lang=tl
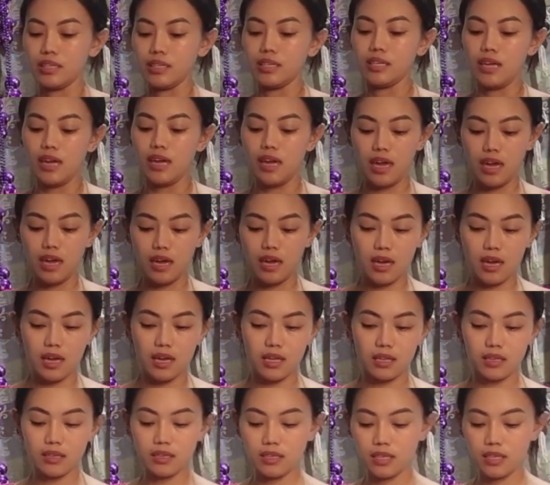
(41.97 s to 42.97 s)
And,
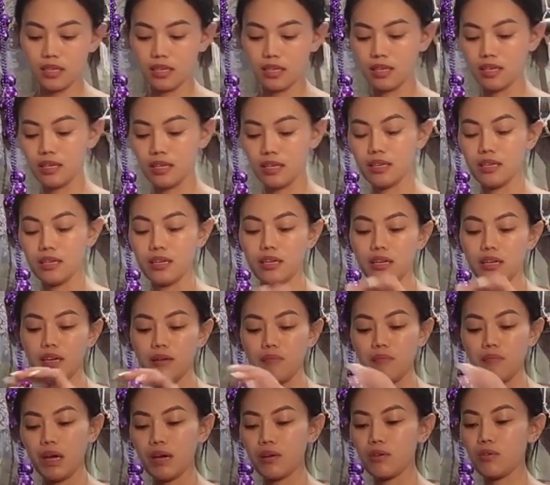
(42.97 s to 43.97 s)

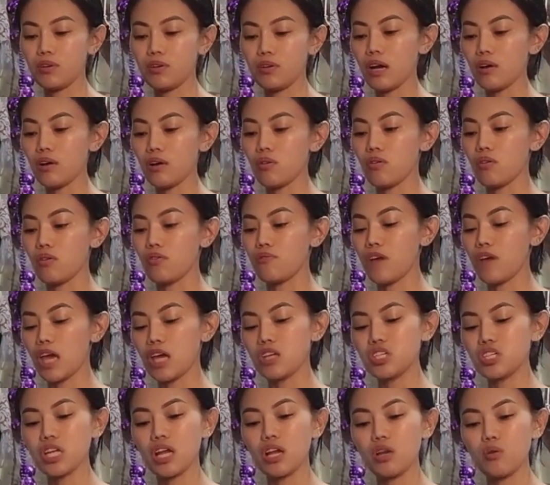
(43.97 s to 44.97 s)
meron akong
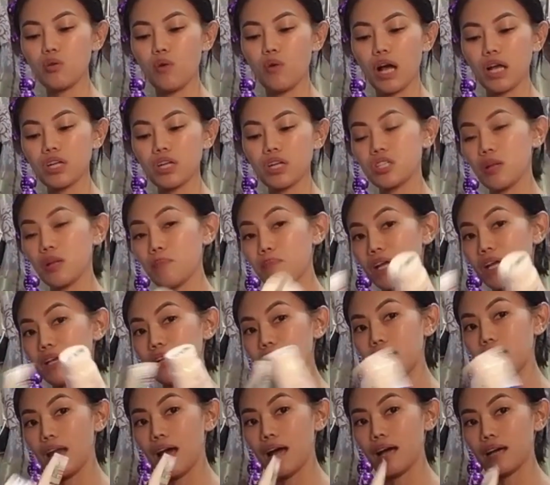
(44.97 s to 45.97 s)
facial wash na
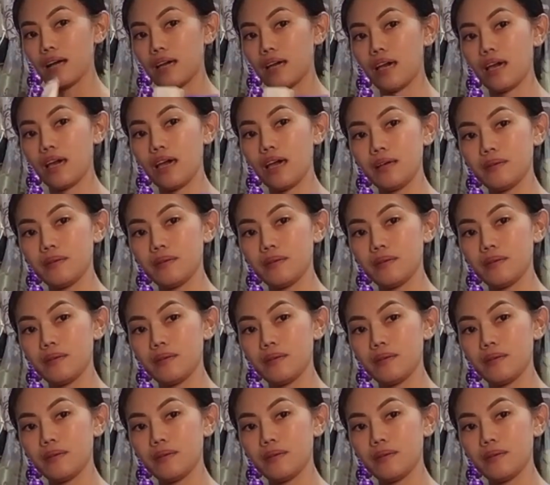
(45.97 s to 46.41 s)
panlalaki.